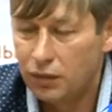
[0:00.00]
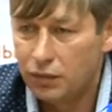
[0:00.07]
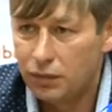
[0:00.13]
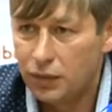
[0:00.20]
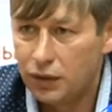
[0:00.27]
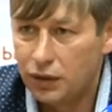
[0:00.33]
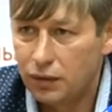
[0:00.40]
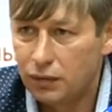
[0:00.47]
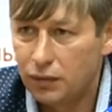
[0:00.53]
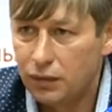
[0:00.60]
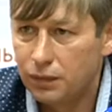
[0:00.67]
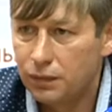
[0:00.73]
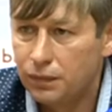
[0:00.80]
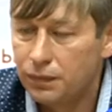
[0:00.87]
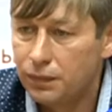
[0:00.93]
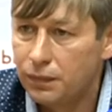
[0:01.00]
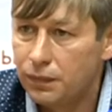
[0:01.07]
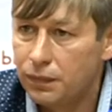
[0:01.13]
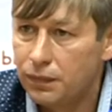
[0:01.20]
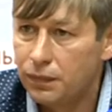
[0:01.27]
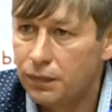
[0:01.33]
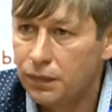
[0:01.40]
Ну, какое-то давление
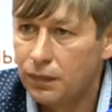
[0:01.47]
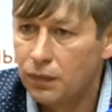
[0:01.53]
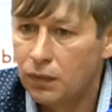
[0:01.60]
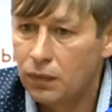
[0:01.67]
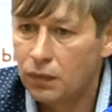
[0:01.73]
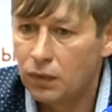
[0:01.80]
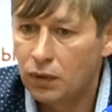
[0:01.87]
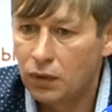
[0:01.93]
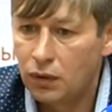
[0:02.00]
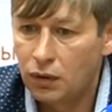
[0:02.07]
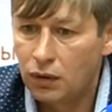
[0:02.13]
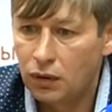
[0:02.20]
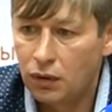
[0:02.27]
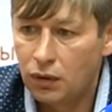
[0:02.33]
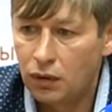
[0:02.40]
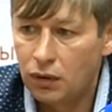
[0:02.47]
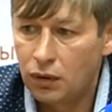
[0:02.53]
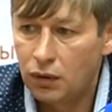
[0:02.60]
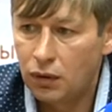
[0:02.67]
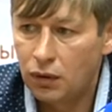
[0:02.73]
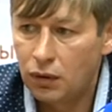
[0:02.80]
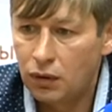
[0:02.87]
своего стадиона, что-то
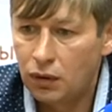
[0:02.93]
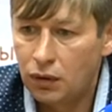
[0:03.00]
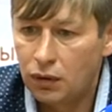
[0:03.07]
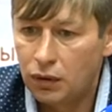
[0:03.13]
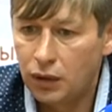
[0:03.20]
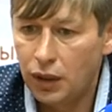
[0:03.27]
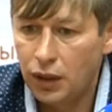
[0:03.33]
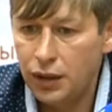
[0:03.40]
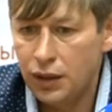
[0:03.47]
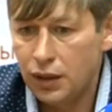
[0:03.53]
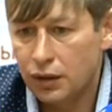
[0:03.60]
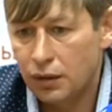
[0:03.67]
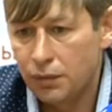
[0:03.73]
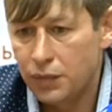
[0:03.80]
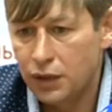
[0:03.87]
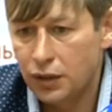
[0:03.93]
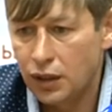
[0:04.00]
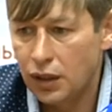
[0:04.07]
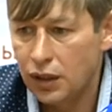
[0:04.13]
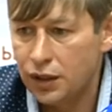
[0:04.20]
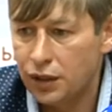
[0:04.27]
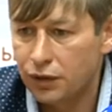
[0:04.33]
да нет,
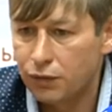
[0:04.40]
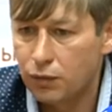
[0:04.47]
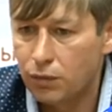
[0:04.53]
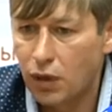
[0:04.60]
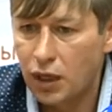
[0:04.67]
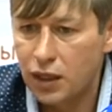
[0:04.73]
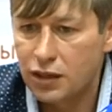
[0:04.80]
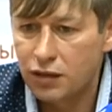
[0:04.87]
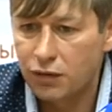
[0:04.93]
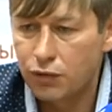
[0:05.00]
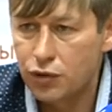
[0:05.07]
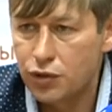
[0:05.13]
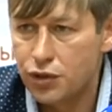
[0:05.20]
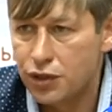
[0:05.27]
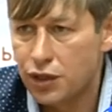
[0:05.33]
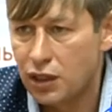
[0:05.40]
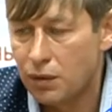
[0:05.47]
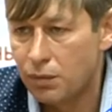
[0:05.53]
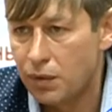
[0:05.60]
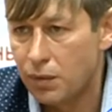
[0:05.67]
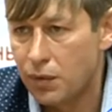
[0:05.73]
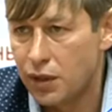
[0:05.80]
менталитет футболистов очень сильно
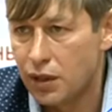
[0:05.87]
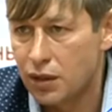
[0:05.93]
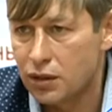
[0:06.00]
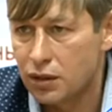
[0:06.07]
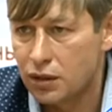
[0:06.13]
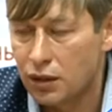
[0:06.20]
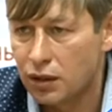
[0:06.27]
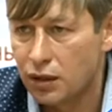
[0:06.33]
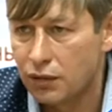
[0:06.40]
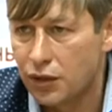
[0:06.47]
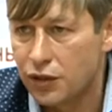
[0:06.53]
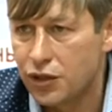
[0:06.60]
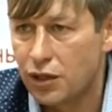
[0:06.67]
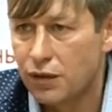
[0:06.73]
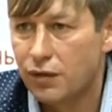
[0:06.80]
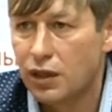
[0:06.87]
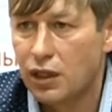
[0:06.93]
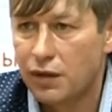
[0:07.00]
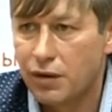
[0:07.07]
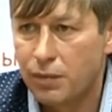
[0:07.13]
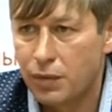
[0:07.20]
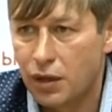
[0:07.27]
поменялся. Надо вначале в
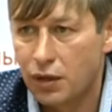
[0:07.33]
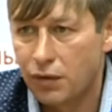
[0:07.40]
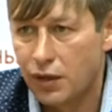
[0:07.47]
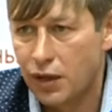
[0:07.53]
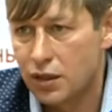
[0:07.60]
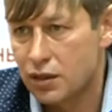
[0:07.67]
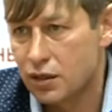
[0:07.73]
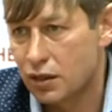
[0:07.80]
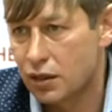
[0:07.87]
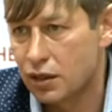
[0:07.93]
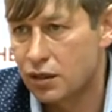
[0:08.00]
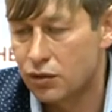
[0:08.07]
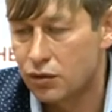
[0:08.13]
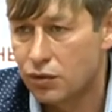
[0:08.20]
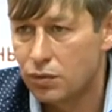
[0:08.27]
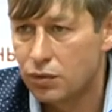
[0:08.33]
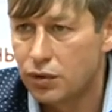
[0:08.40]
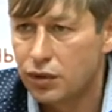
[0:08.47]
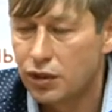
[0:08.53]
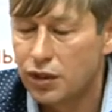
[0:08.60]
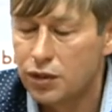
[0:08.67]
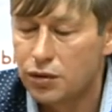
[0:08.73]
голове поковыряться, а дальше уже
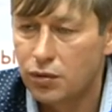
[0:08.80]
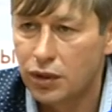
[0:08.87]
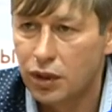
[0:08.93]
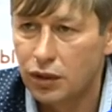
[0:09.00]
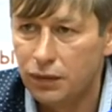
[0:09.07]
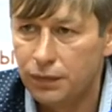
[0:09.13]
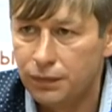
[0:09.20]
будет результат.